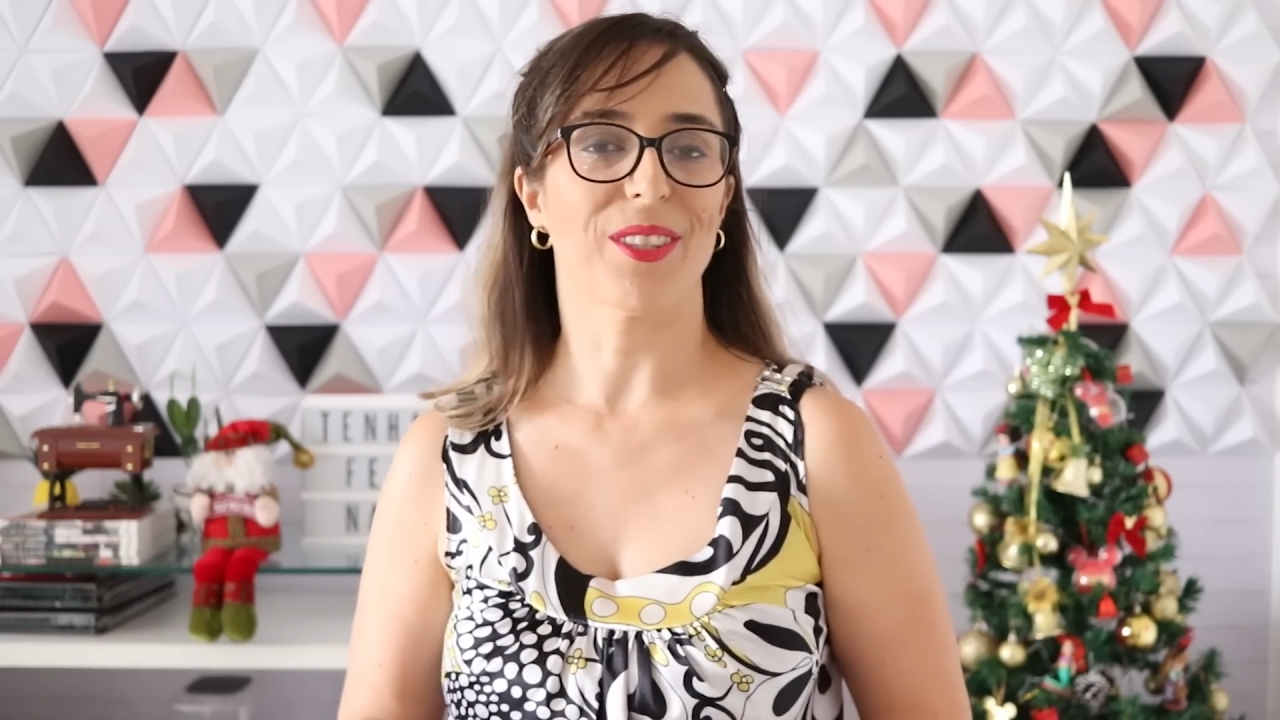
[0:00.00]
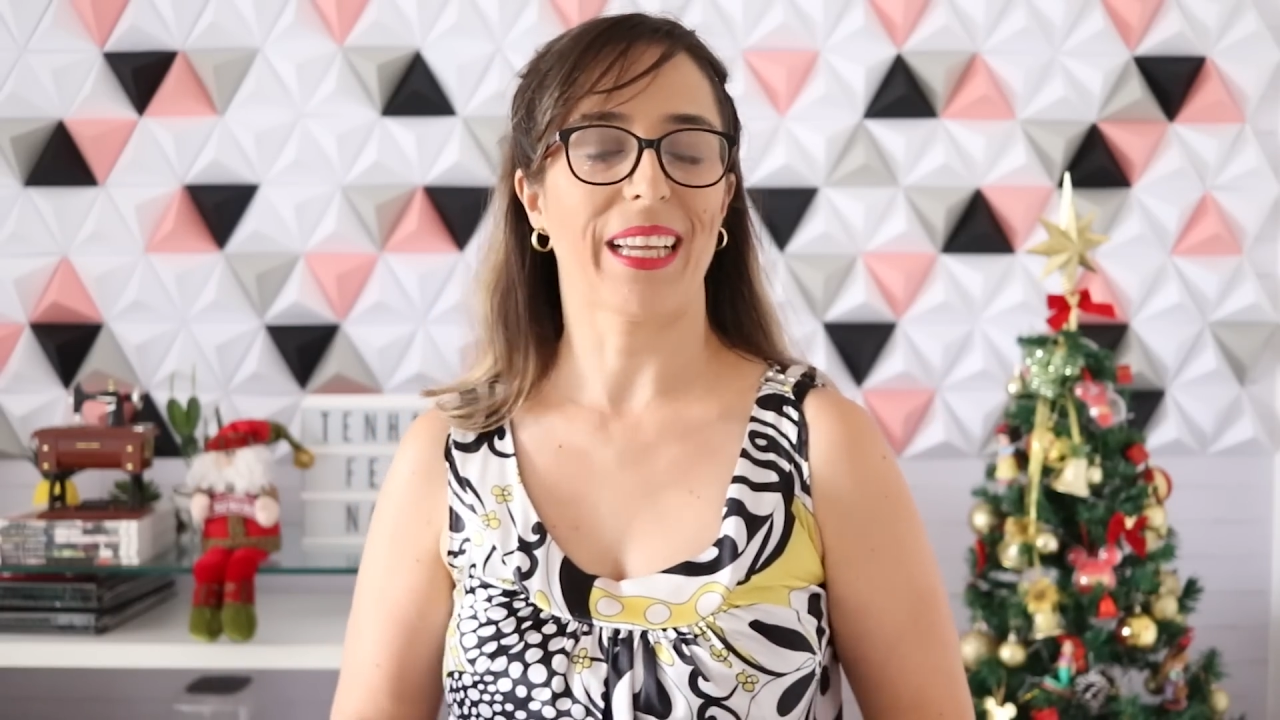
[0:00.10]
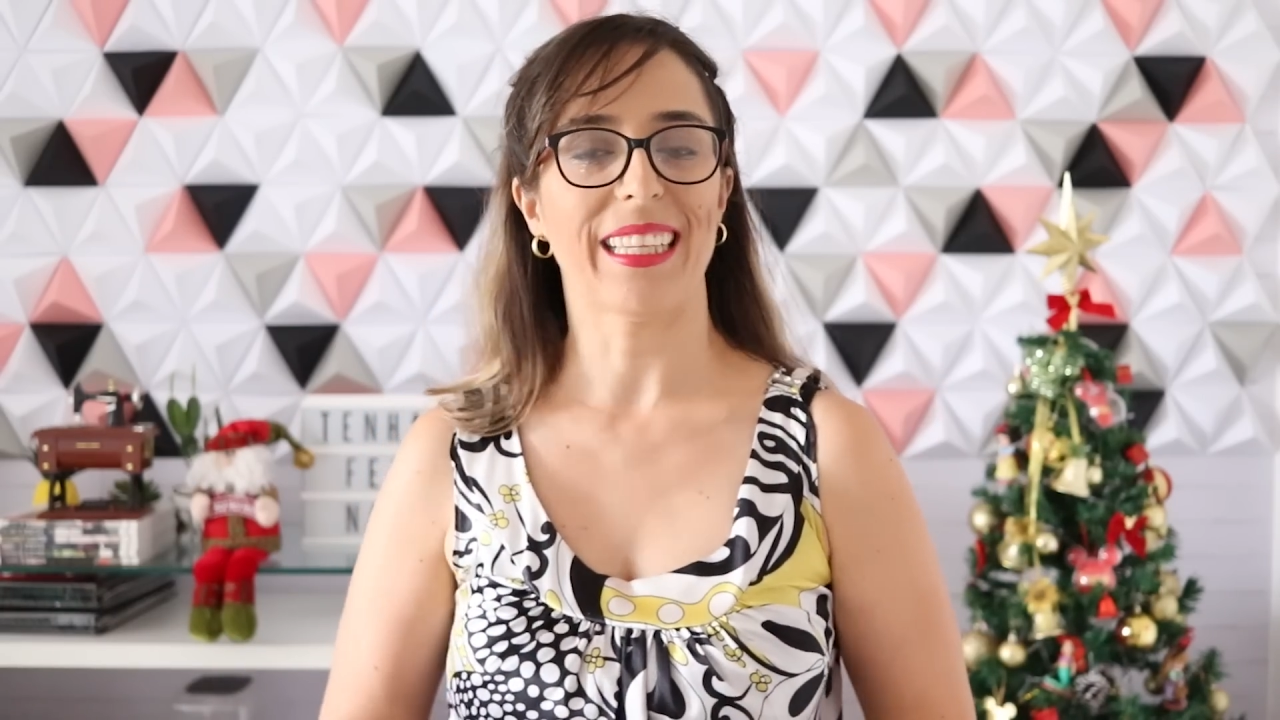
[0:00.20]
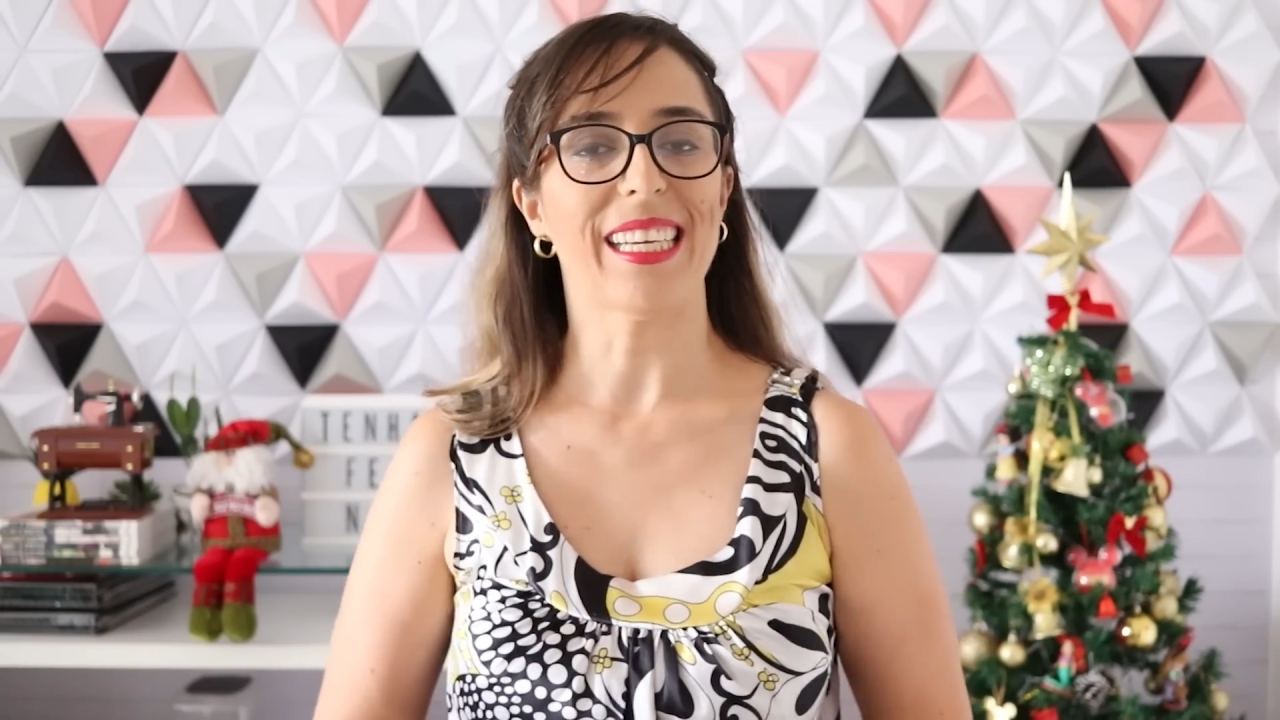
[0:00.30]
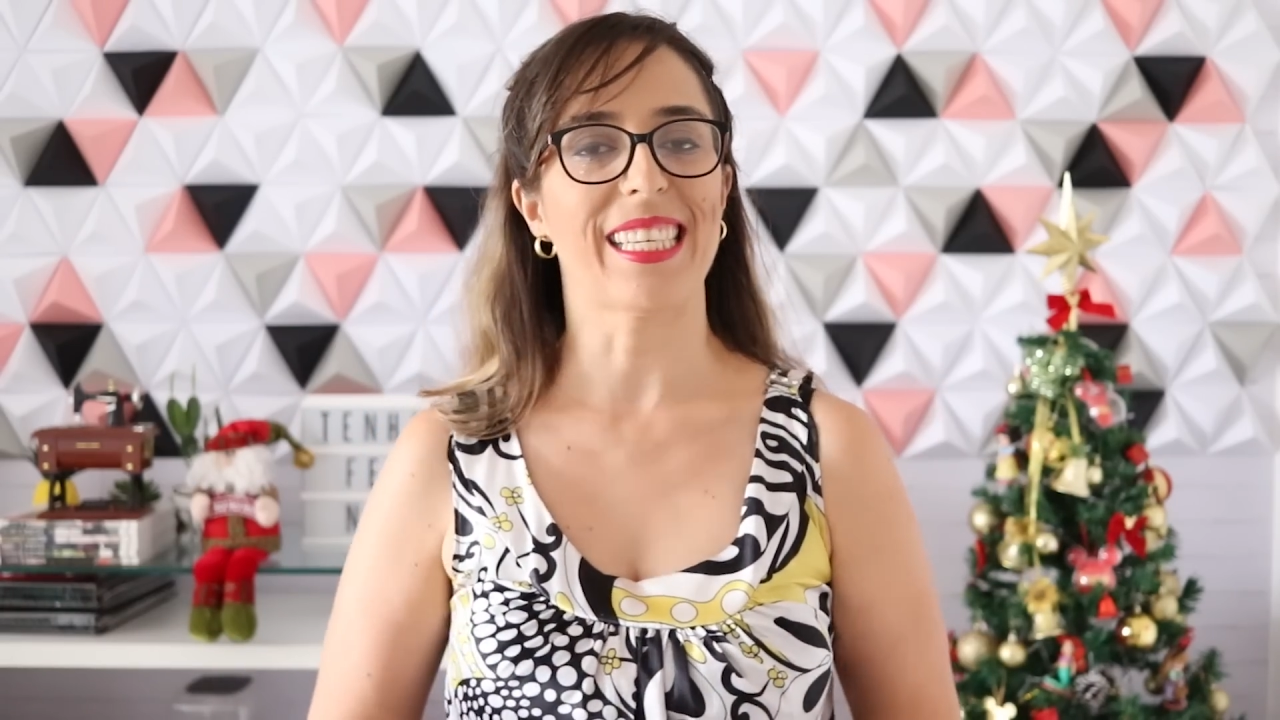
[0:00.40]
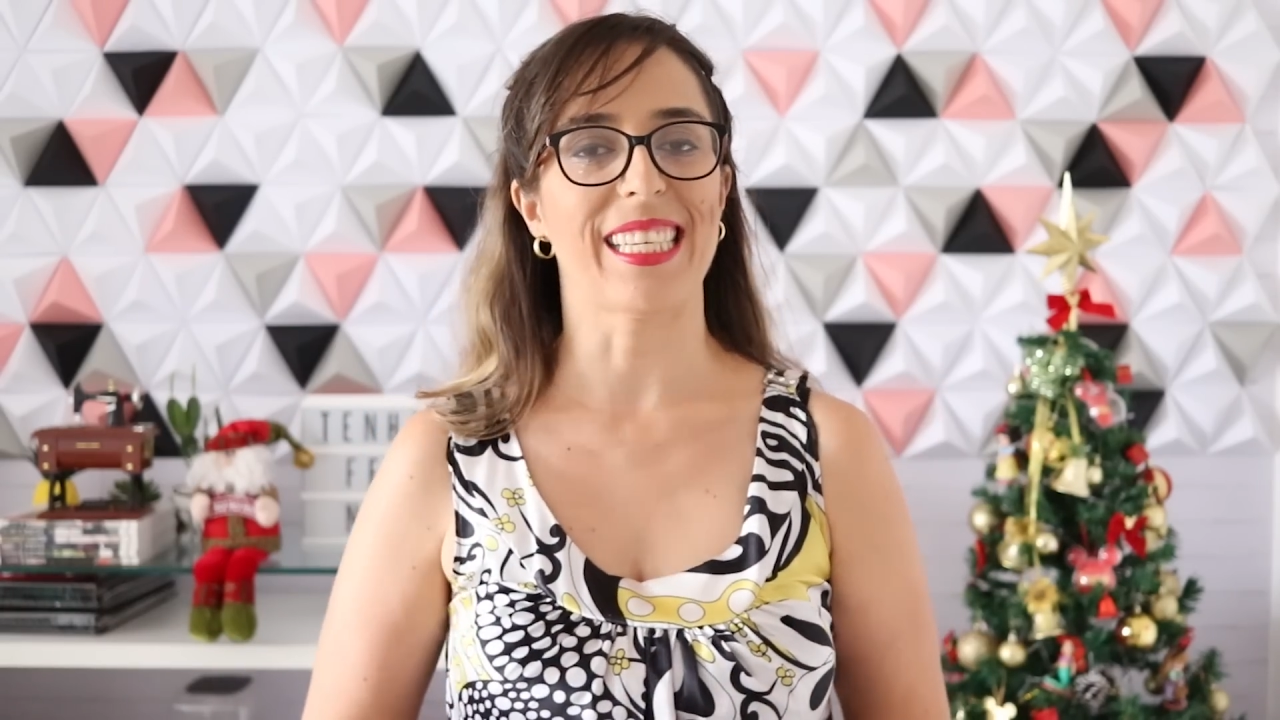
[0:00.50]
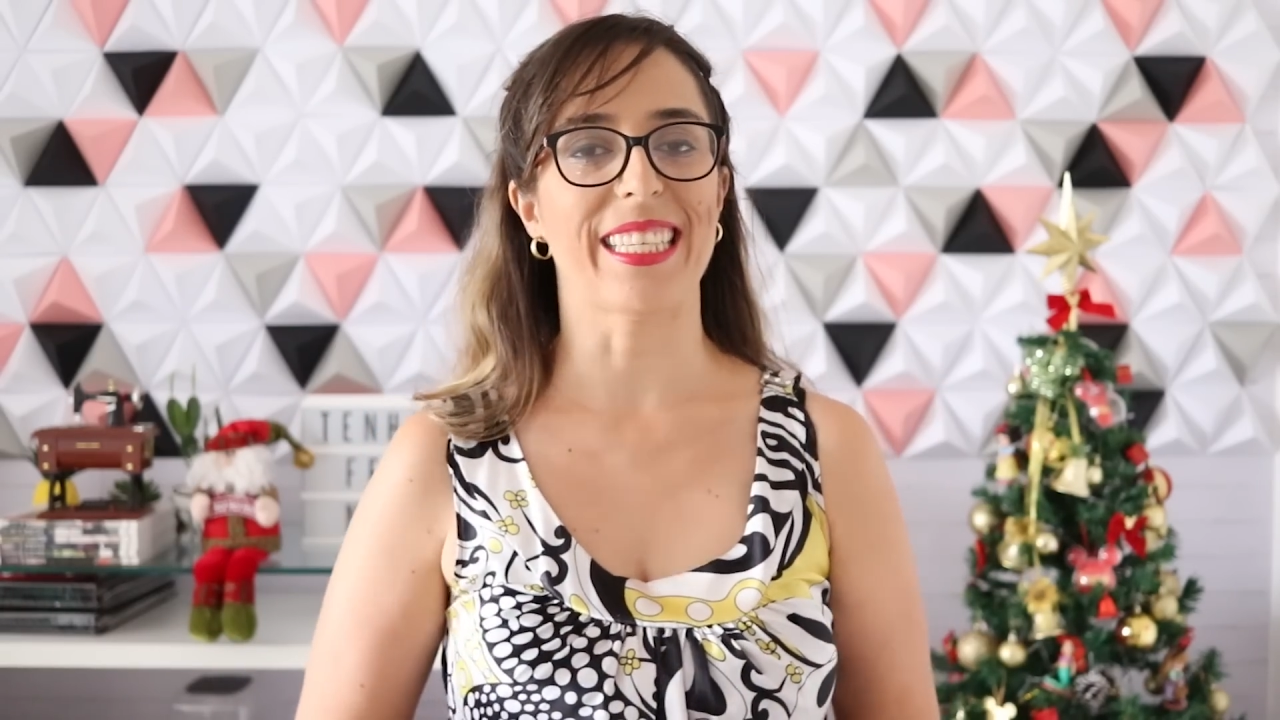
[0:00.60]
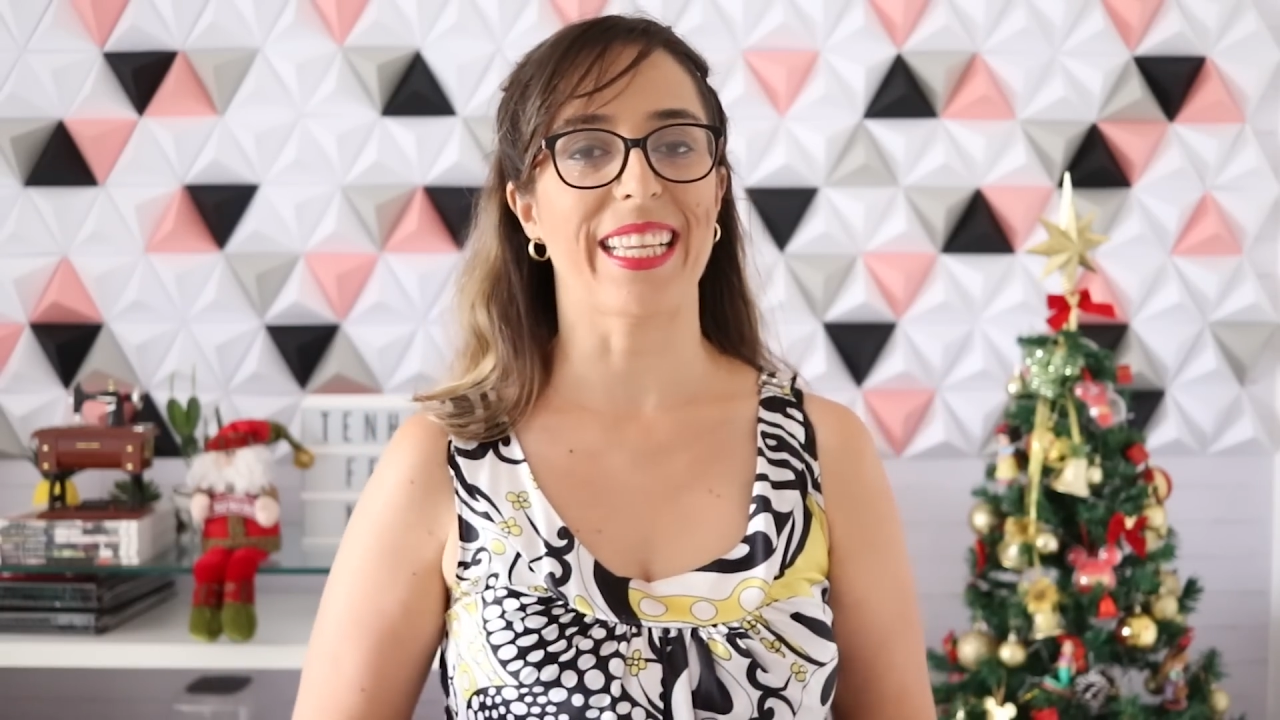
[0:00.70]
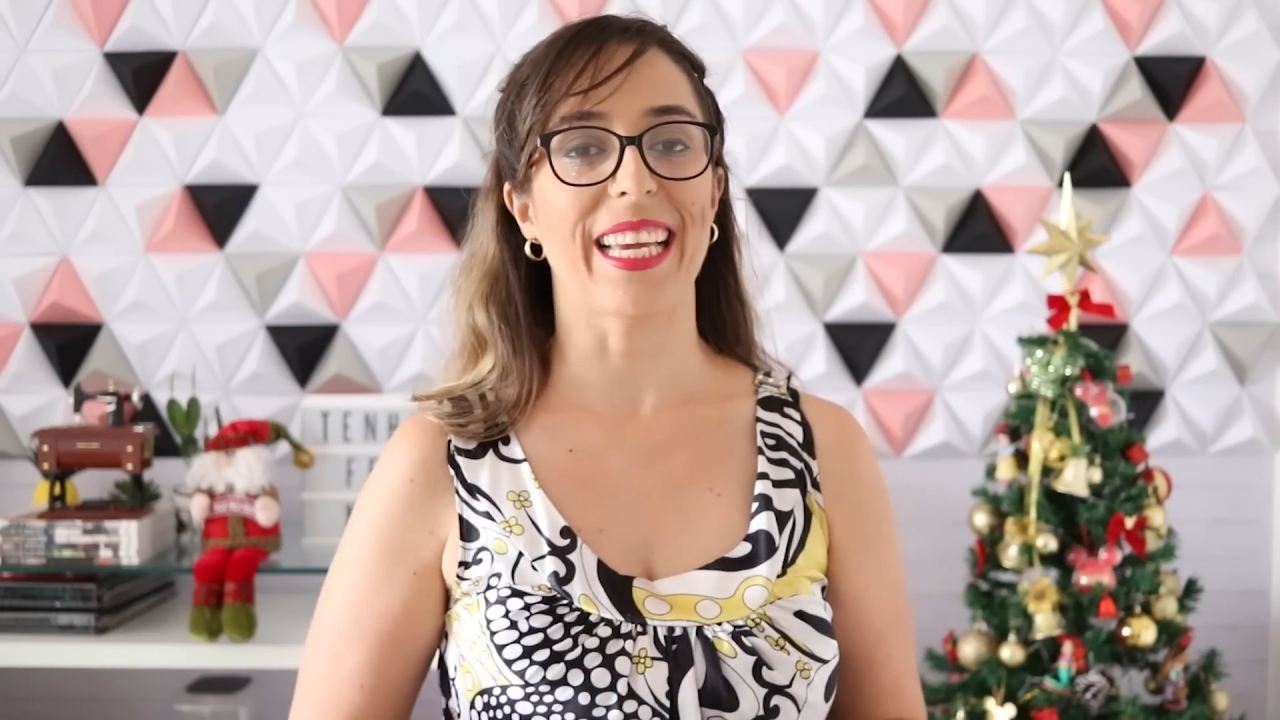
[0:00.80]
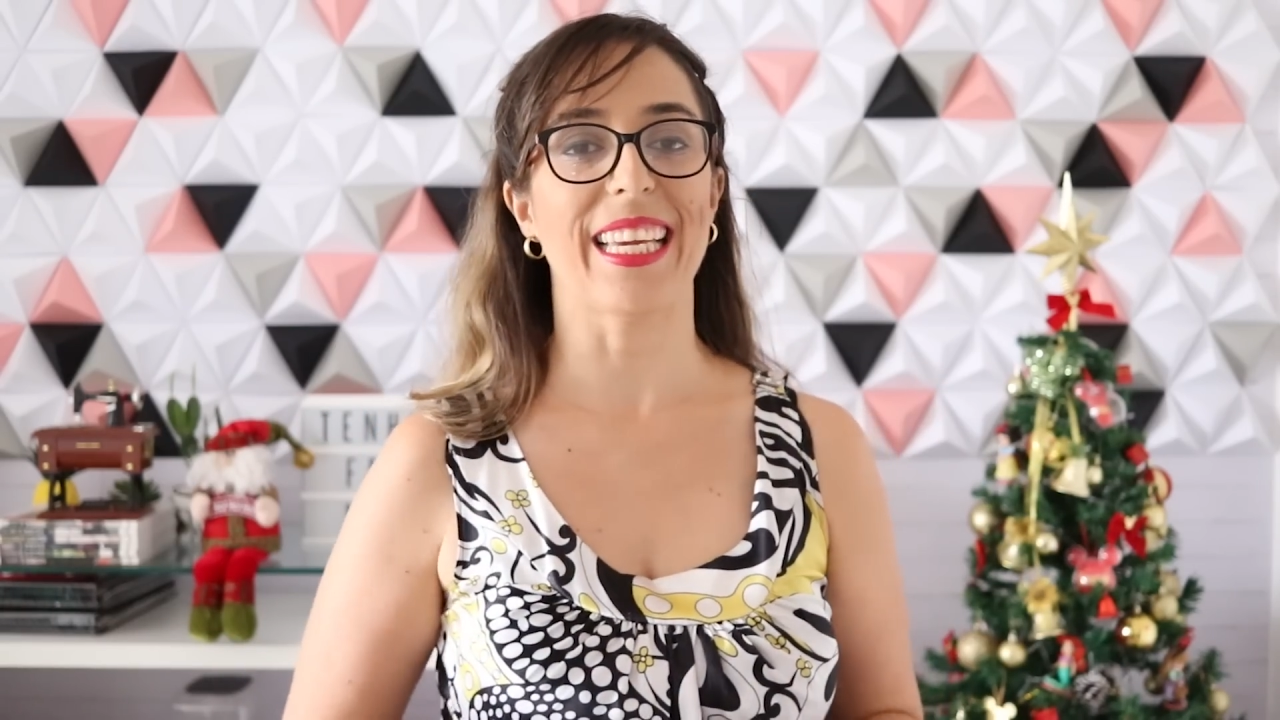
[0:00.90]
voltar da
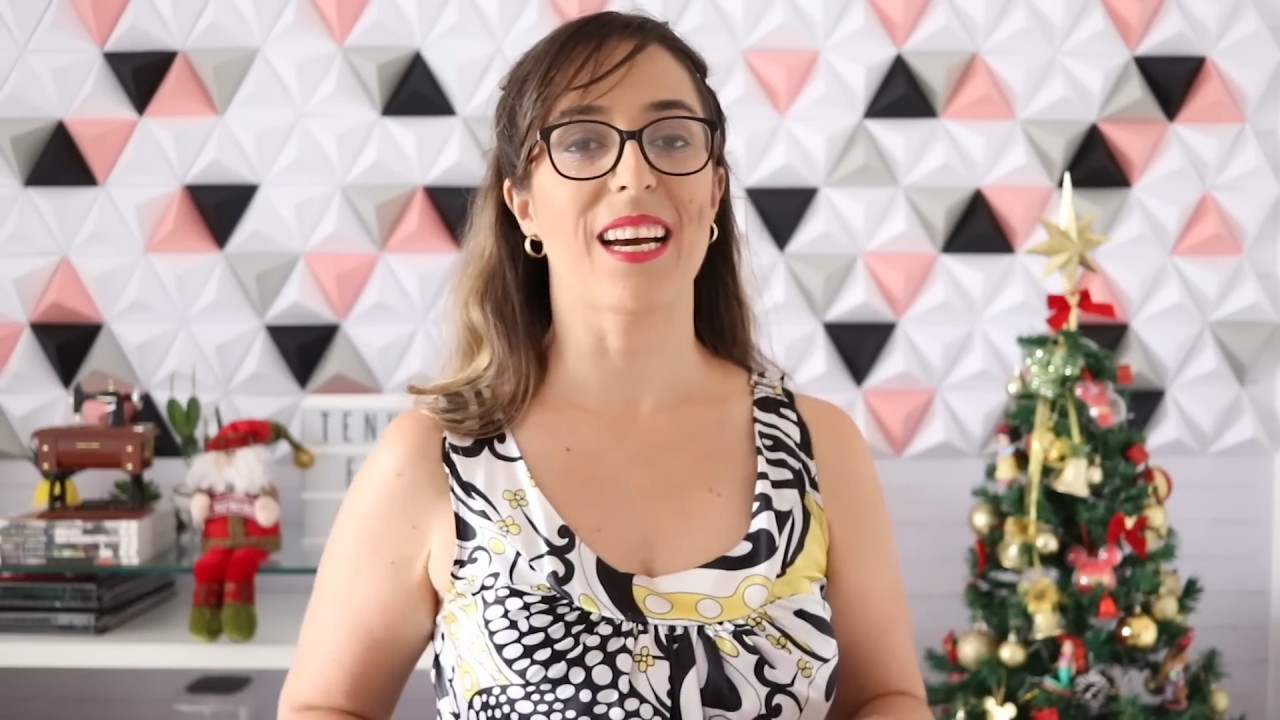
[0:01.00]
Disney